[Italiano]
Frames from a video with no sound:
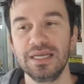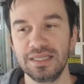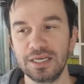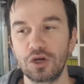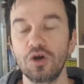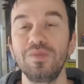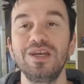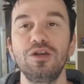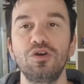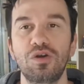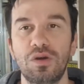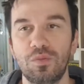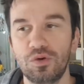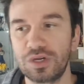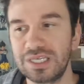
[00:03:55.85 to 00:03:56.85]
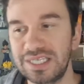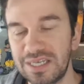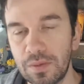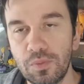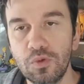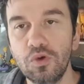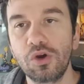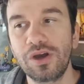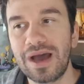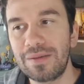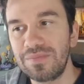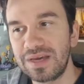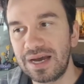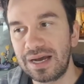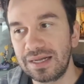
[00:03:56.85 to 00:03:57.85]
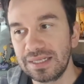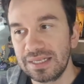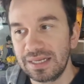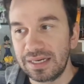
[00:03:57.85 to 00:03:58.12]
di come il loro amore sia puro e abbia,